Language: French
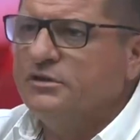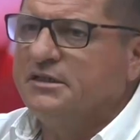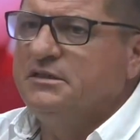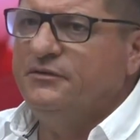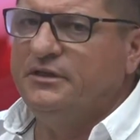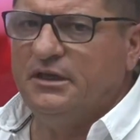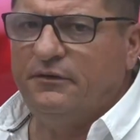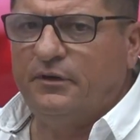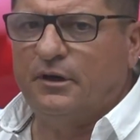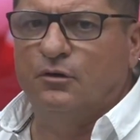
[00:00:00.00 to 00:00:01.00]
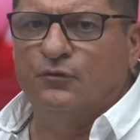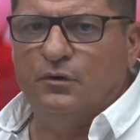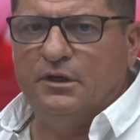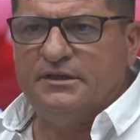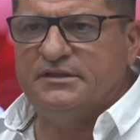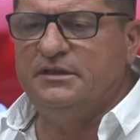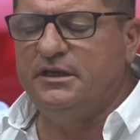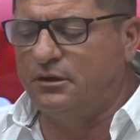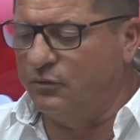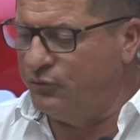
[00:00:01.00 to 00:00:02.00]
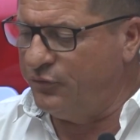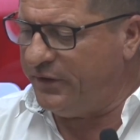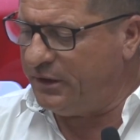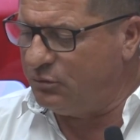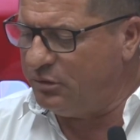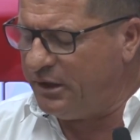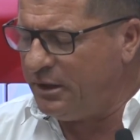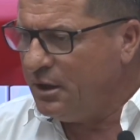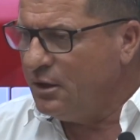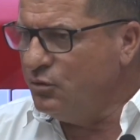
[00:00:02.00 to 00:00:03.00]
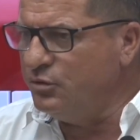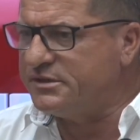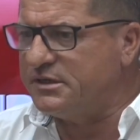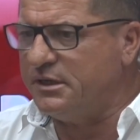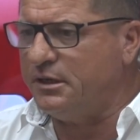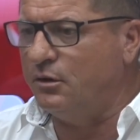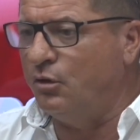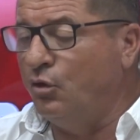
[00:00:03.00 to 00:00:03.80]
activités, avec les idées que vous véhiculez, ou c'est